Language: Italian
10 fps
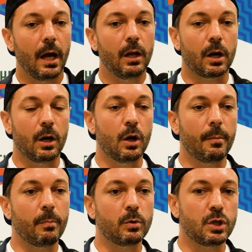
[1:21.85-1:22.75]
Allora, il
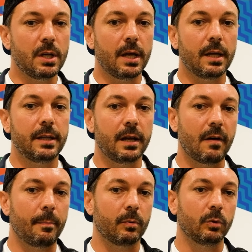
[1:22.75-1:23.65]
nome Bugin
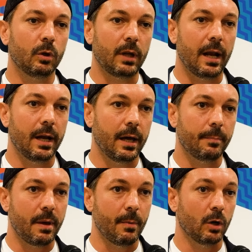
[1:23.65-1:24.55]
deriva appunto dal
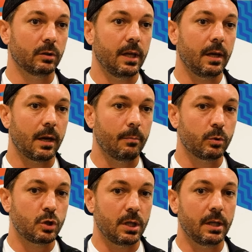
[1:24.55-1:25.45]
Piemonte, che
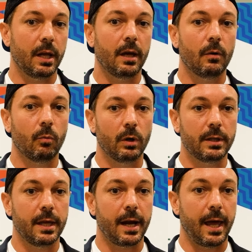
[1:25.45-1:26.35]
Bucin vuol
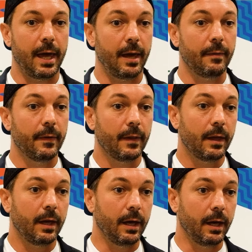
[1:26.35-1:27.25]
dire
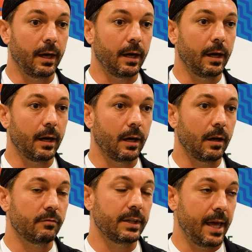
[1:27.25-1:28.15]

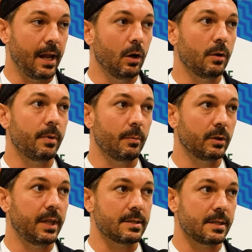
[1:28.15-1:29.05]
eh, vitello in
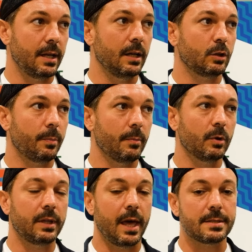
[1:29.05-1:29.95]
piemontese, dialetto
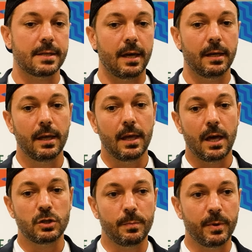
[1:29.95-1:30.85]
piemontese,
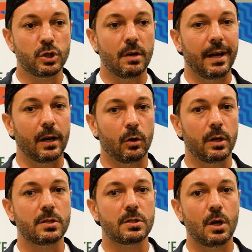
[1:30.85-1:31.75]
e ci piaceva la
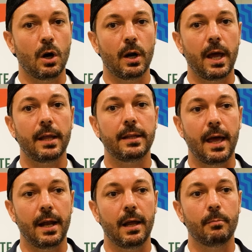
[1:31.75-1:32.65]
connessione
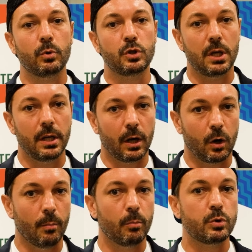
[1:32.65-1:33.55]
del Bucin
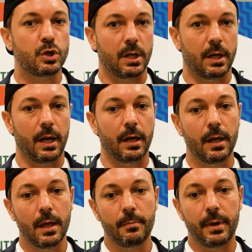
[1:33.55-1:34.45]
con Bugin
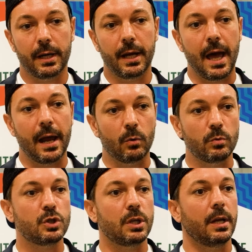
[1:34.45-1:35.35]
per creare
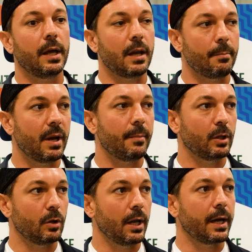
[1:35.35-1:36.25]
un gin in
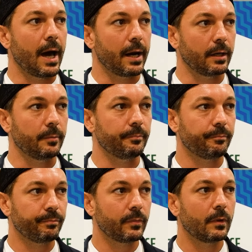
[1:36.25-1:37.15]
abbinamento alle carni.
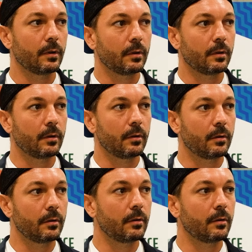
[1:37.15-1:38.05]
Che
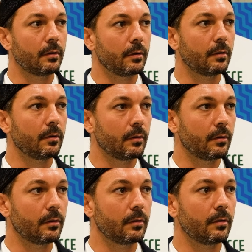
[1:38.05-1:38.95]
riscontro avete avuto
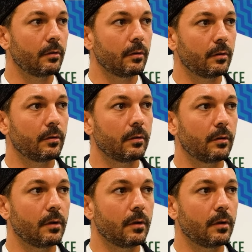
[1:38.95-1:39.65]
qui al Gin Day?